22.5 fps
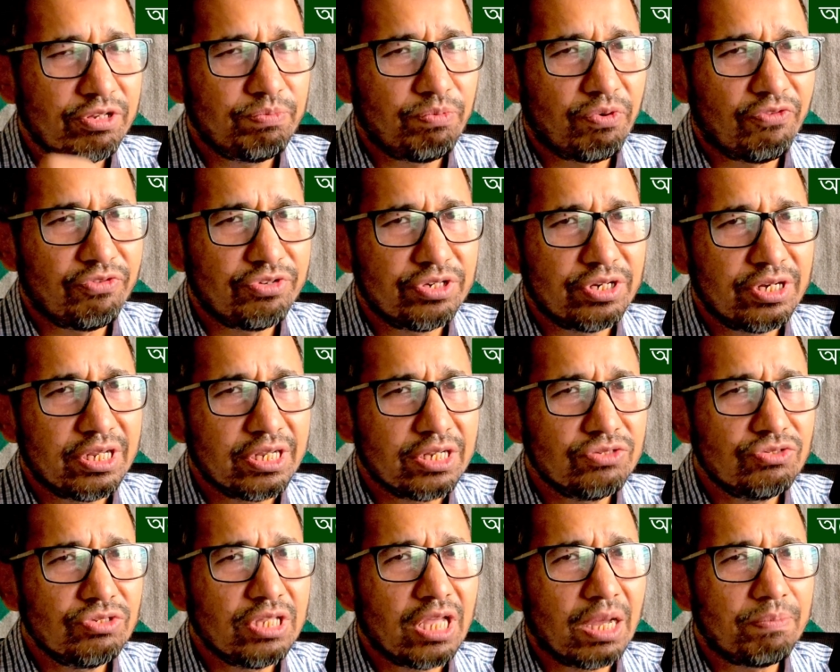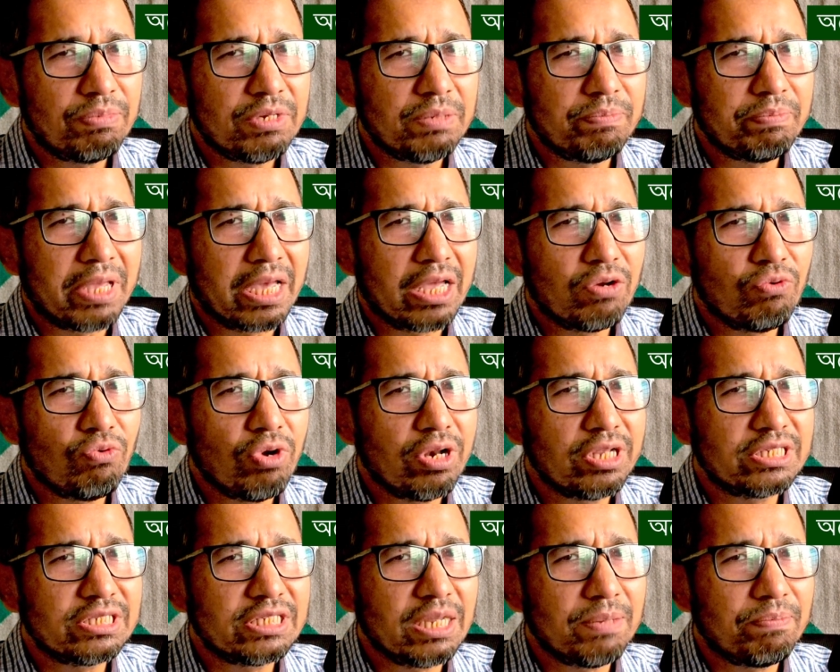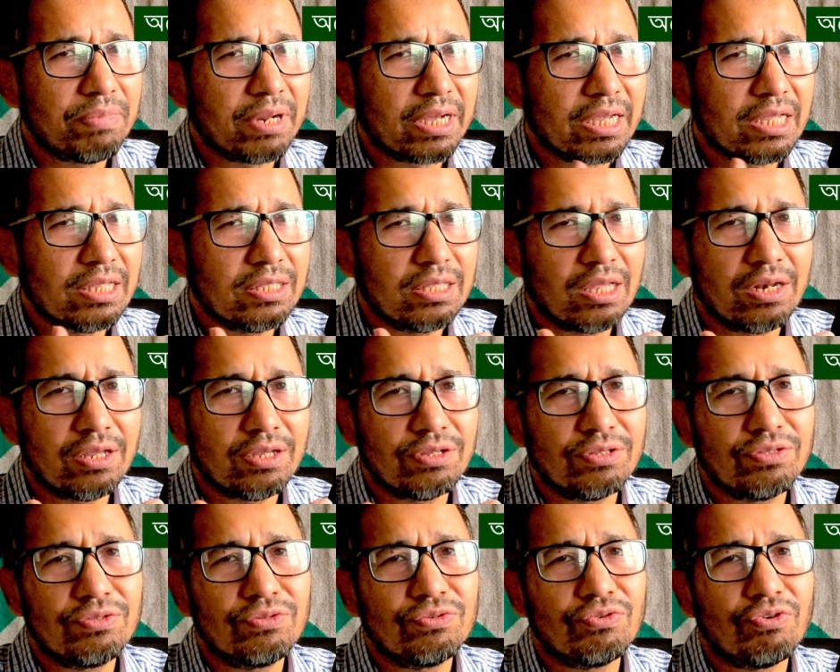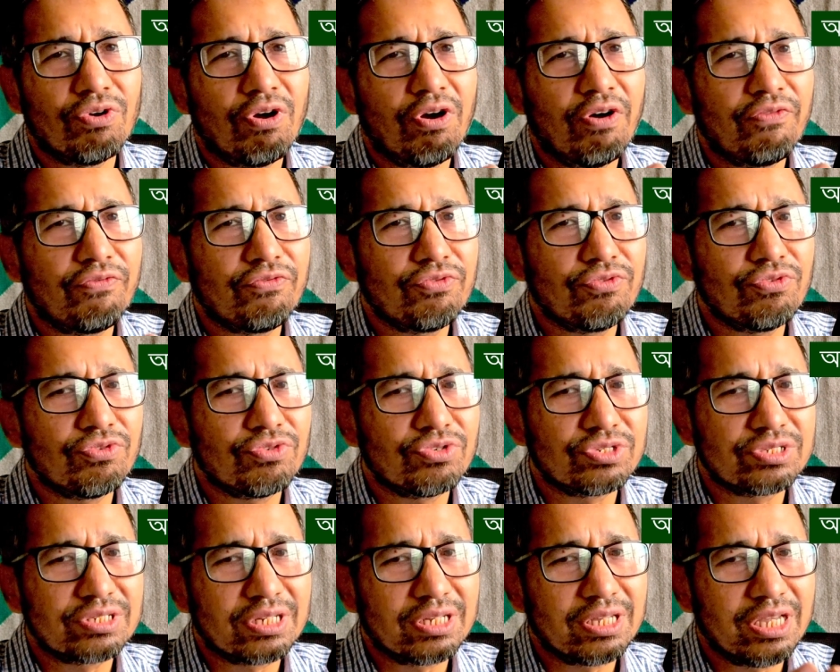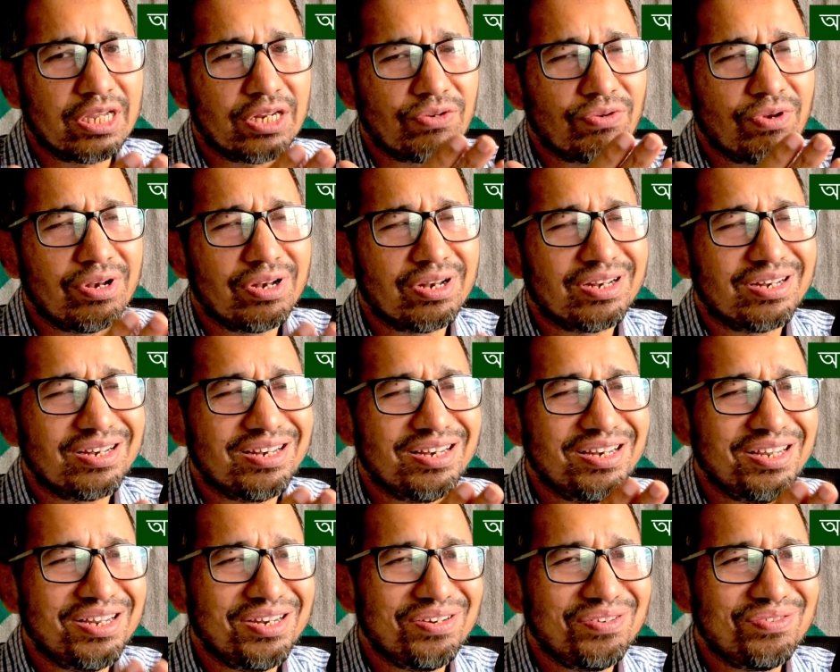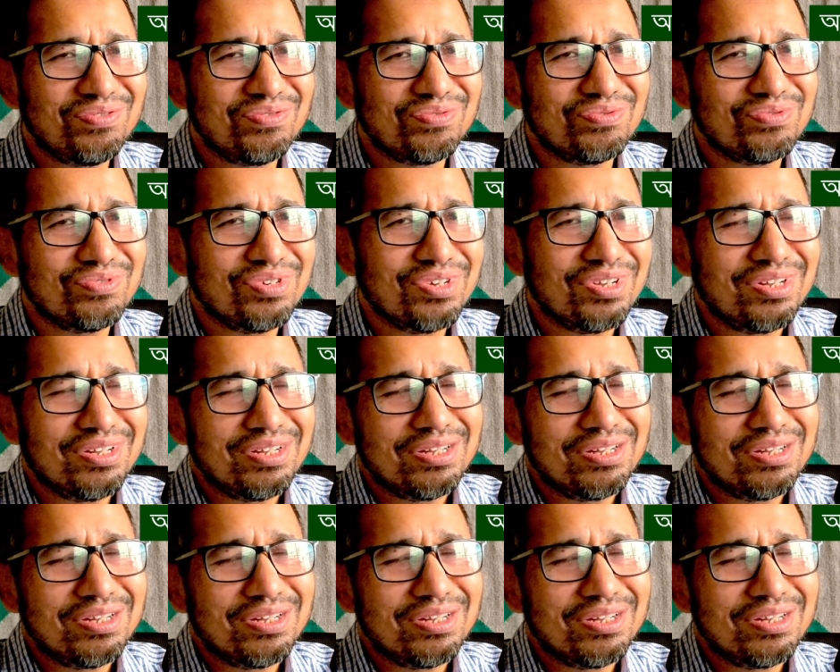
সার্ভিস প্রভিশনিংয়ে যদি আপনি ম্যানুয়াল স্টেপ রাখেন তাহলে কিন্তু অফকোর্স ইট উইল লিড টু